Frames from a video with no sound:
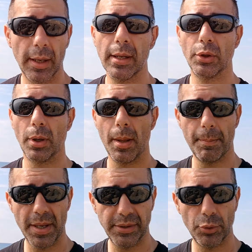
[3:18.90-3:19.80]
Voilà.
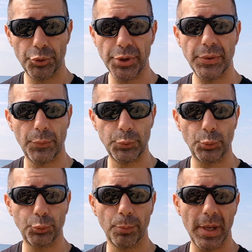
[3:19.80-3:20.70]
Pensez une chose, il
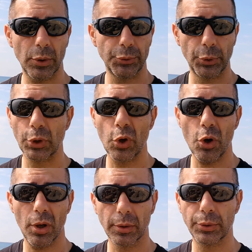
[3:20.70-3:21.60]
faut surtout pas que ton
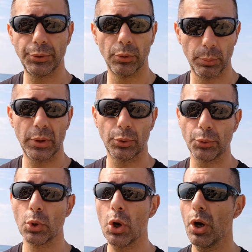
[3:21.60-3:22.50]
corps, que ton,
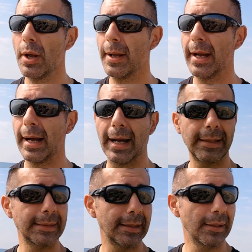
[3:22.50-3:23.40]
que ton corps
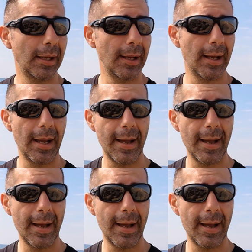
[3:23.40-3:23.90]
rentre